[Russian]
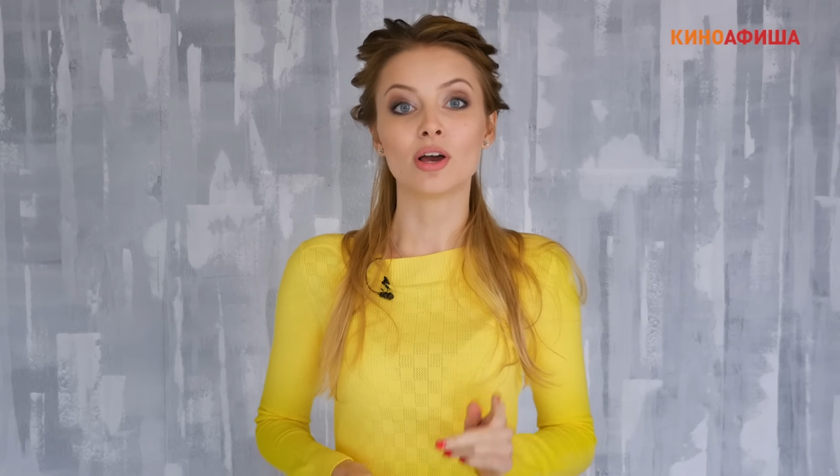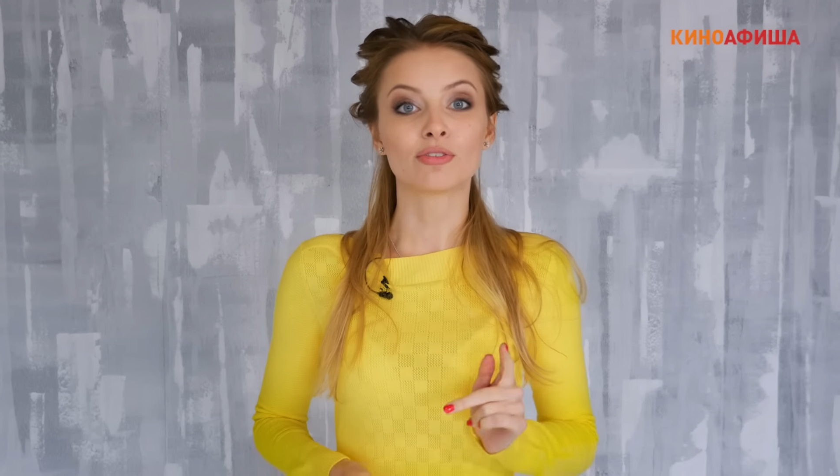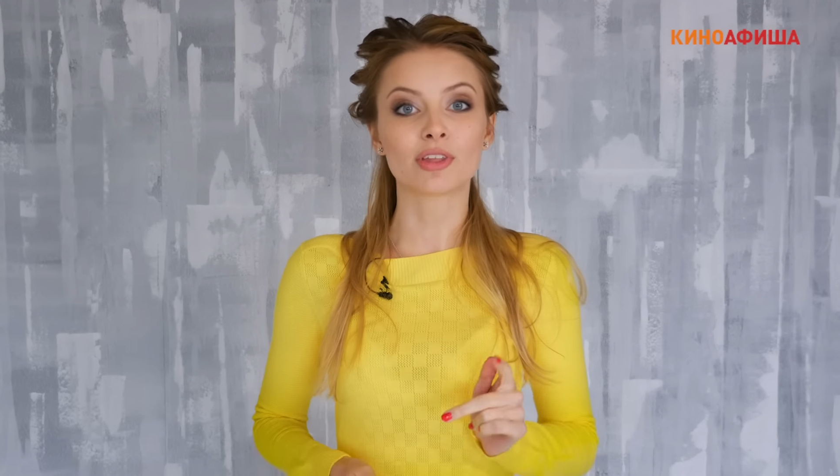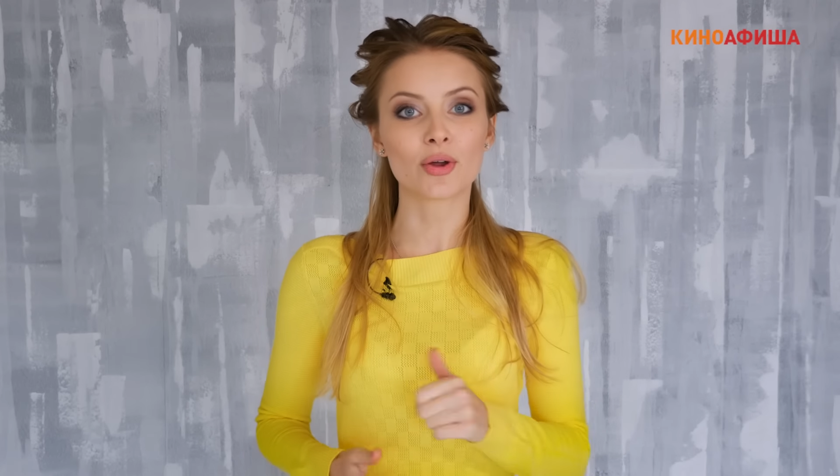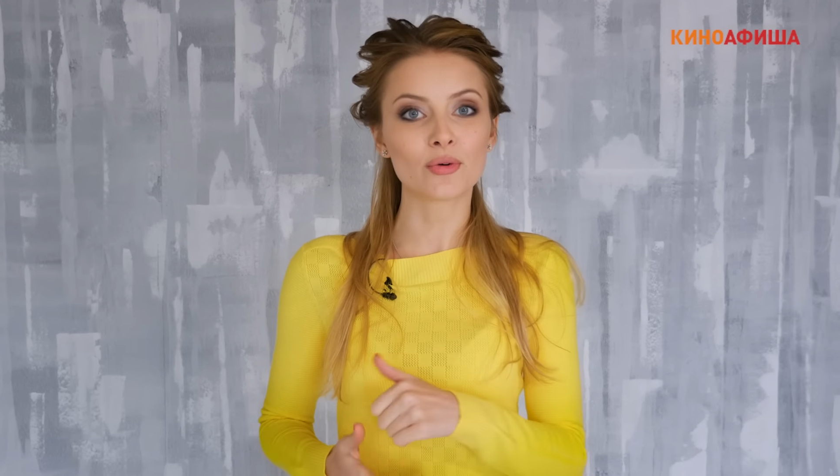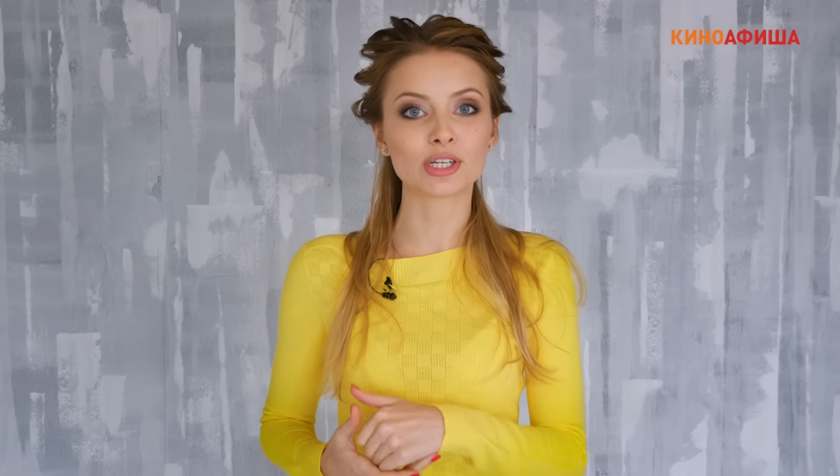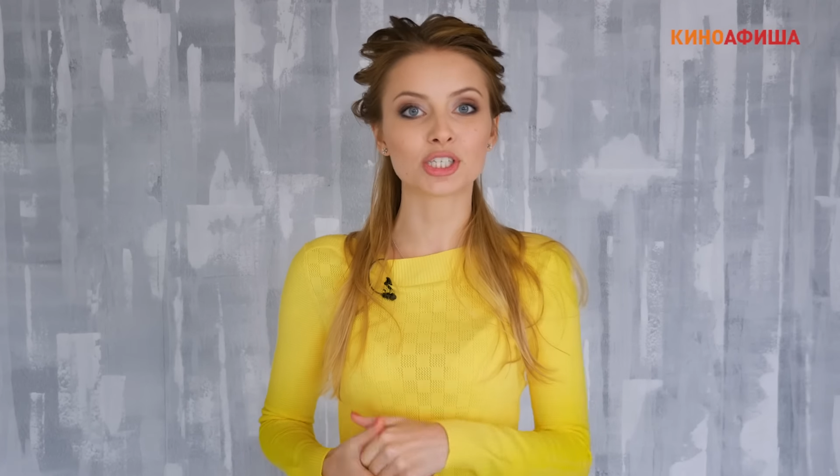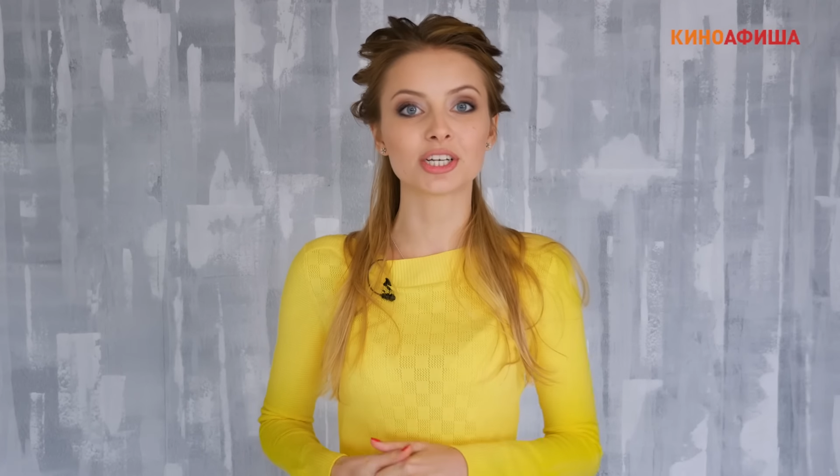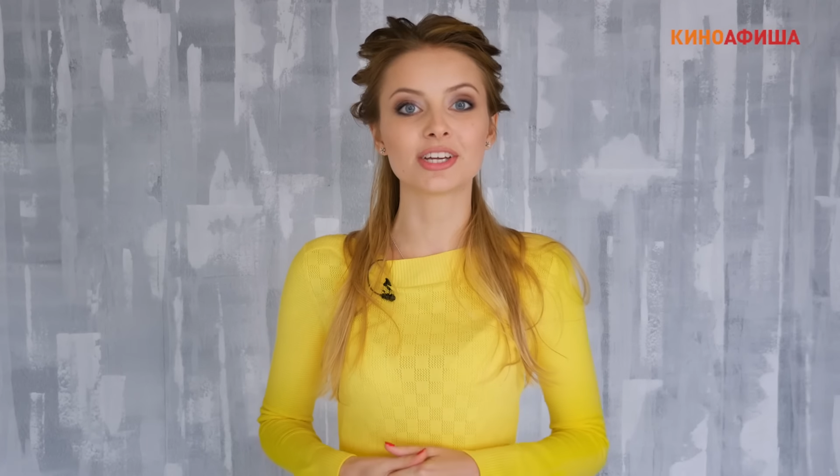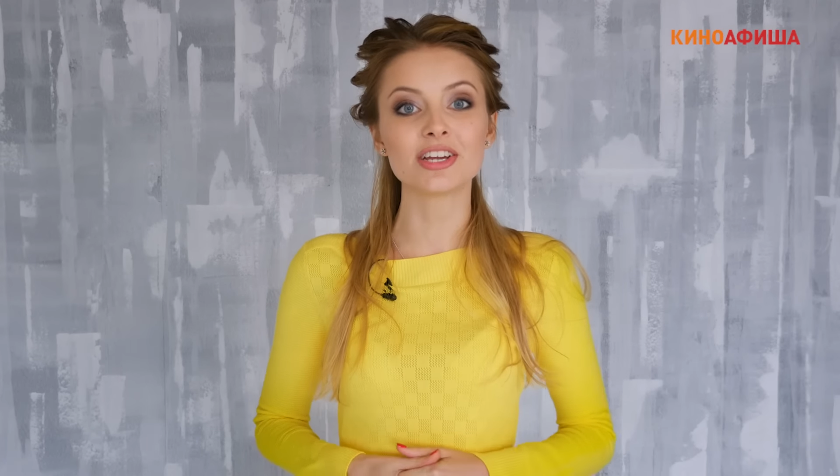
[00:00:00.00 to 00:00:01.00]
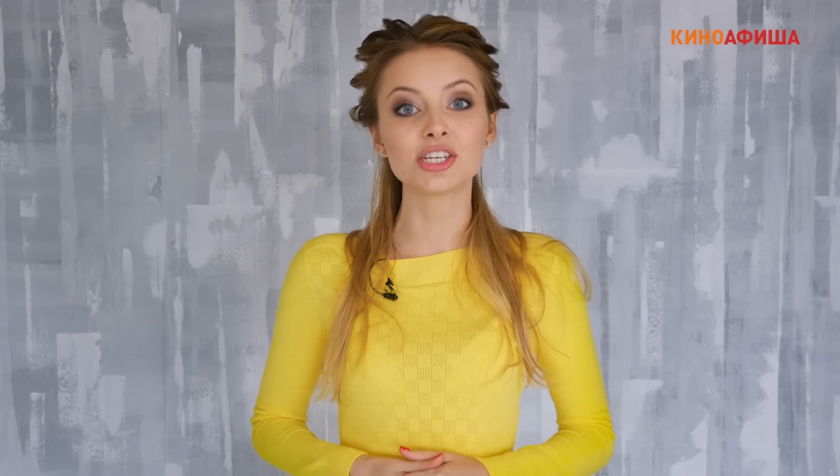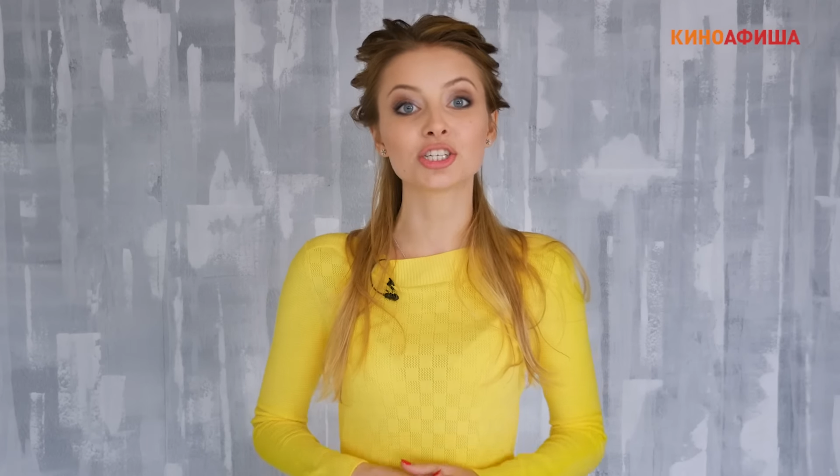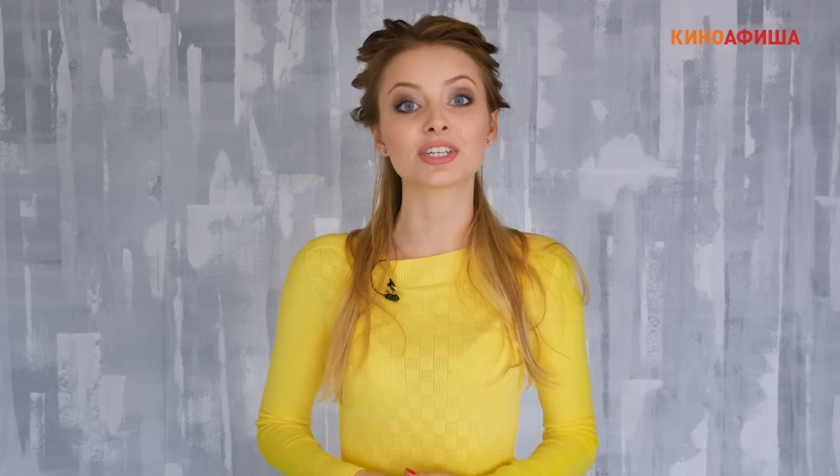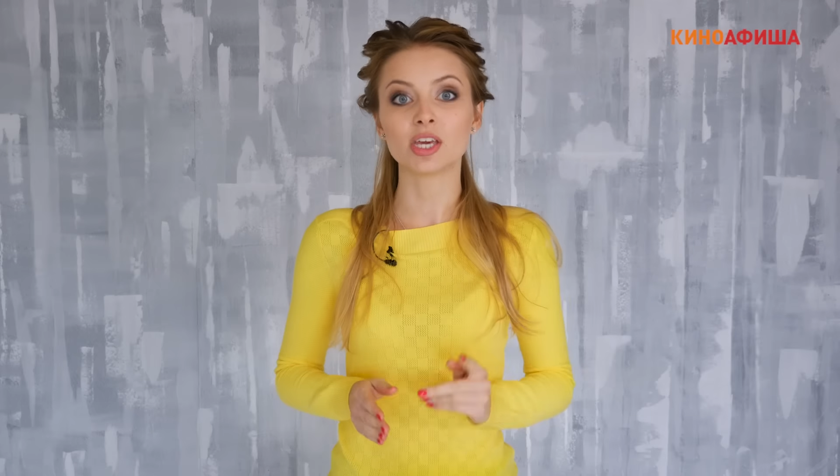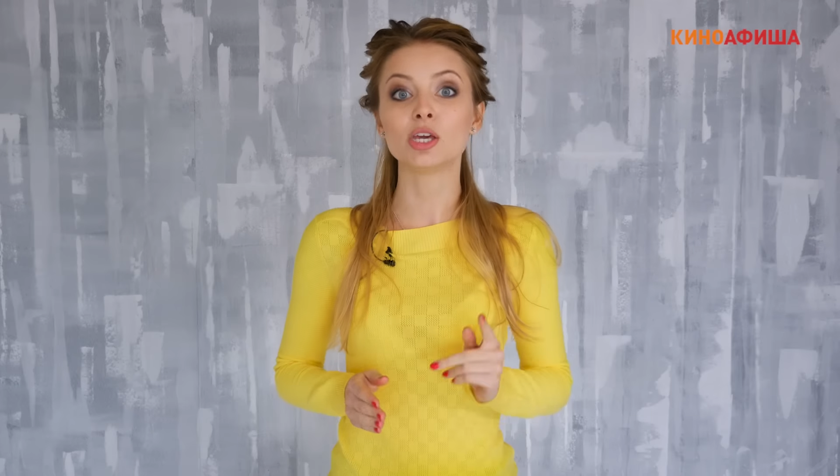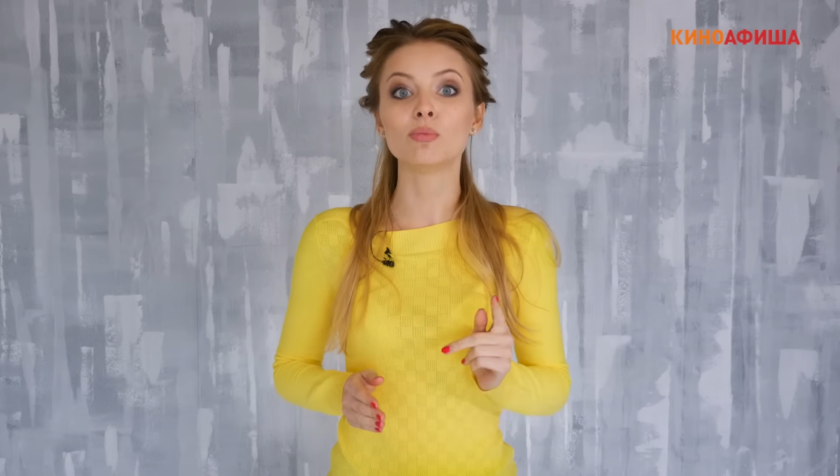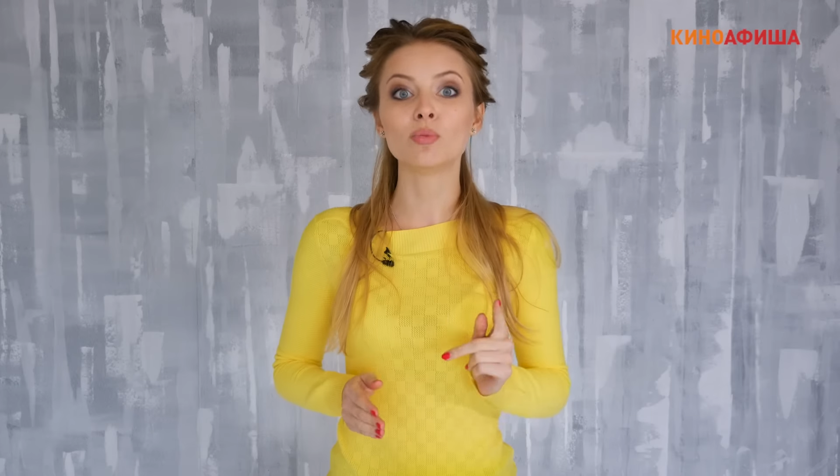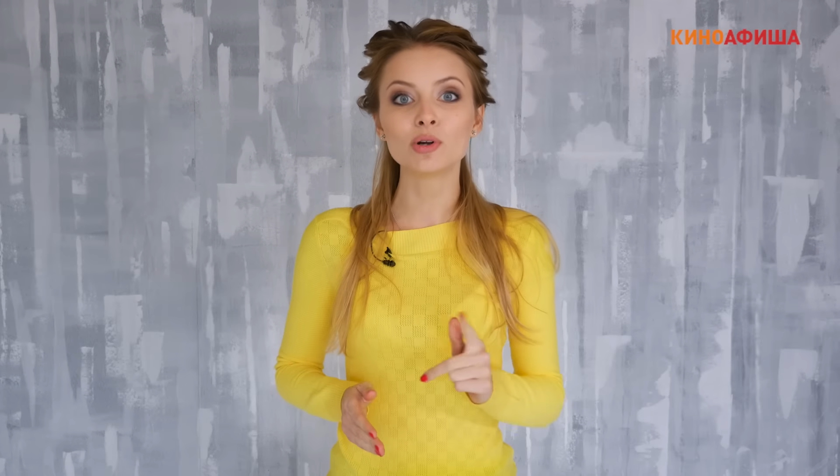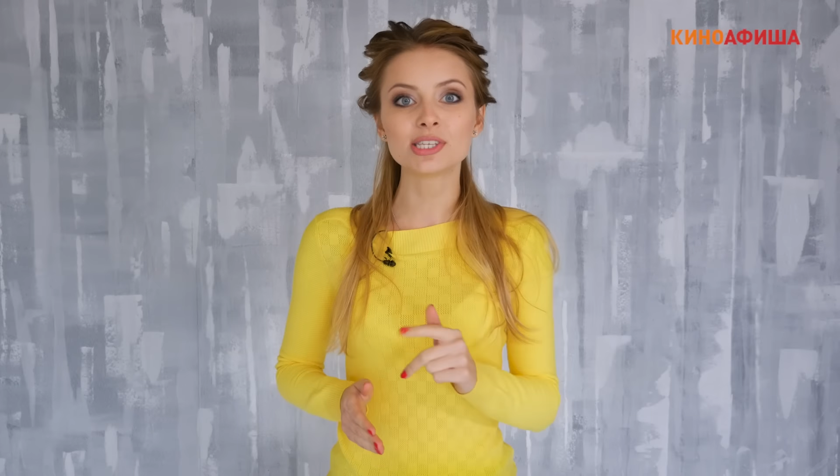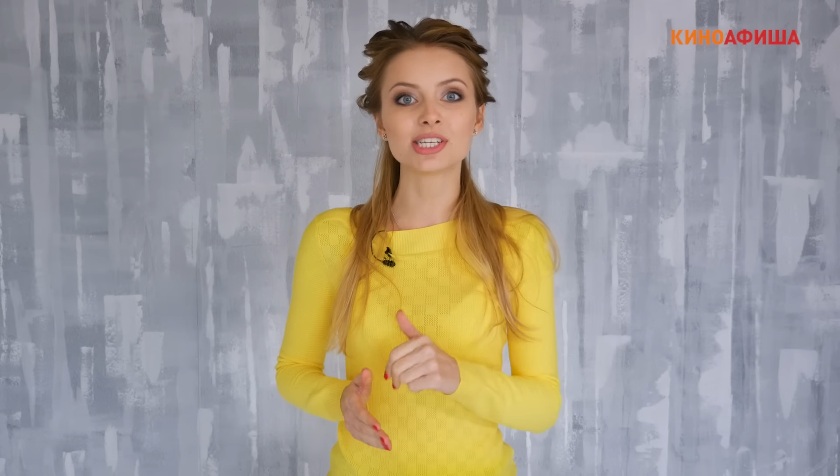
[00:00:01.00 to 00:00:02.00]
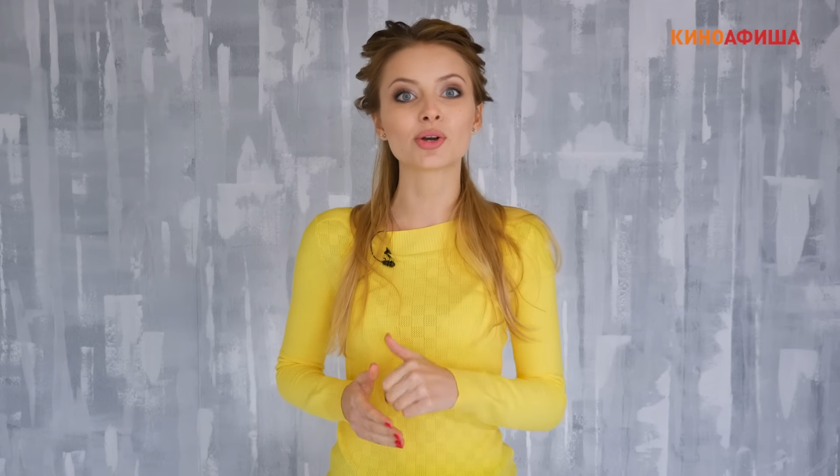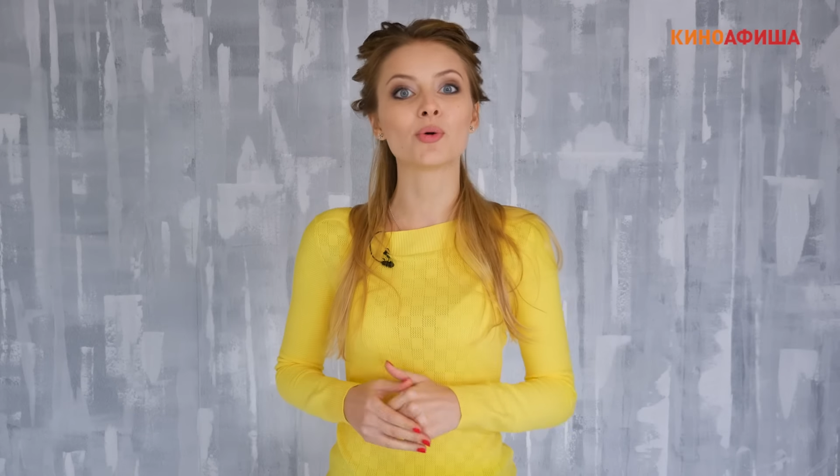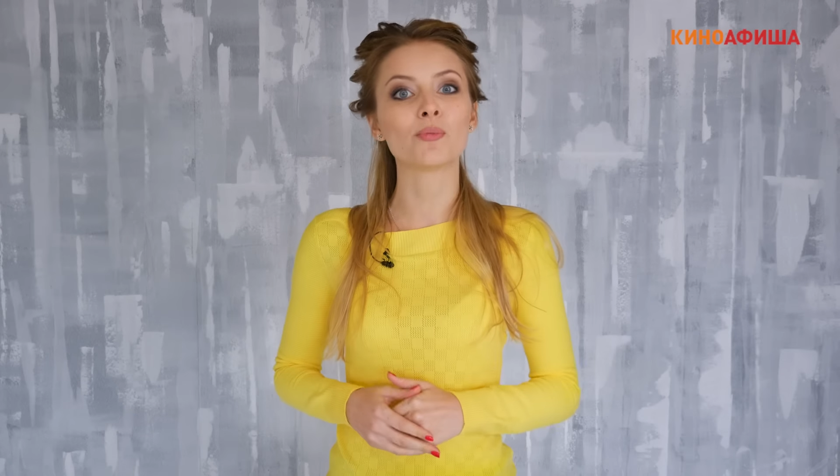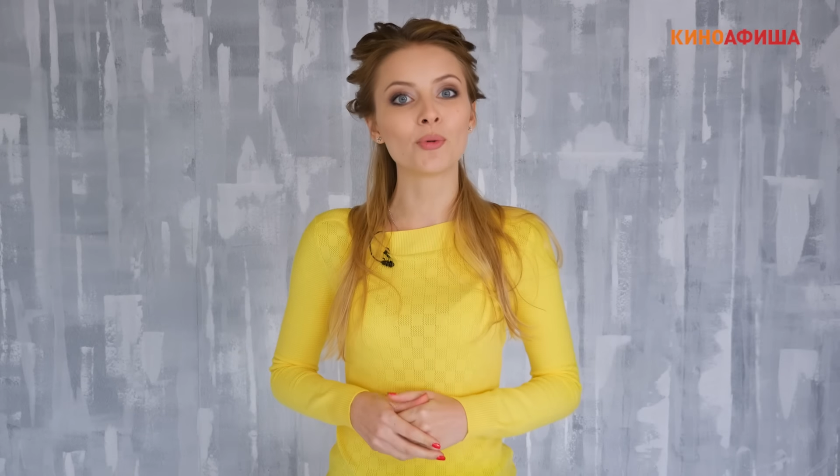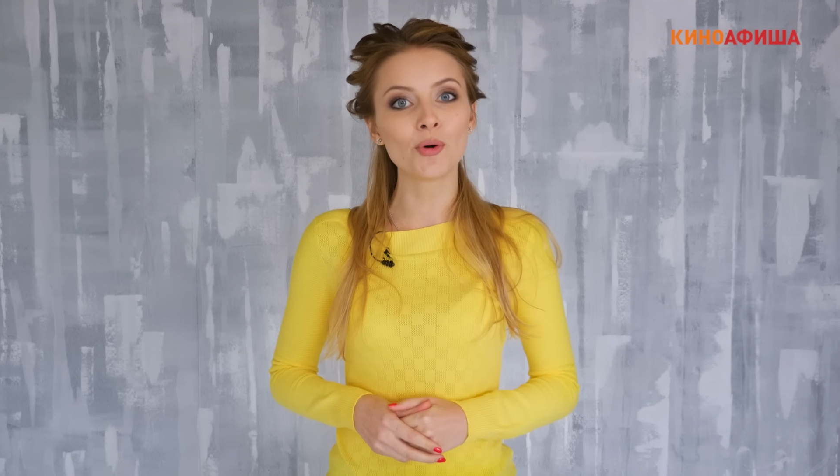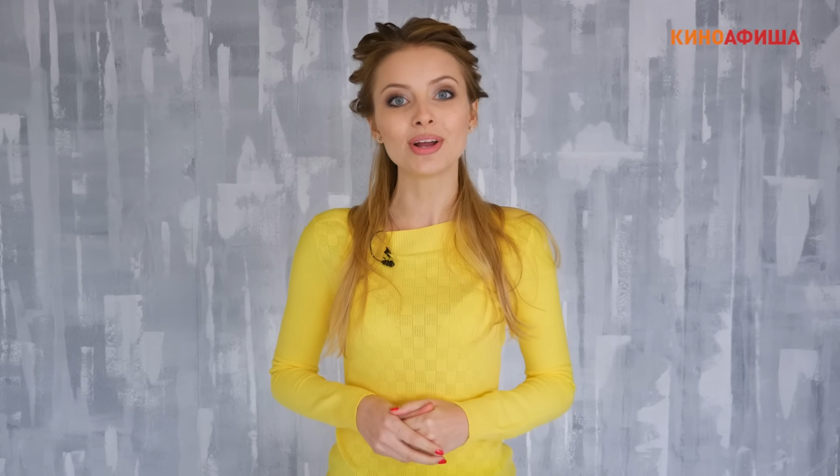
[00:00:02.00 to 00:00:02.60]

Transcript: второй Джек Ричер и мультик «Кубо.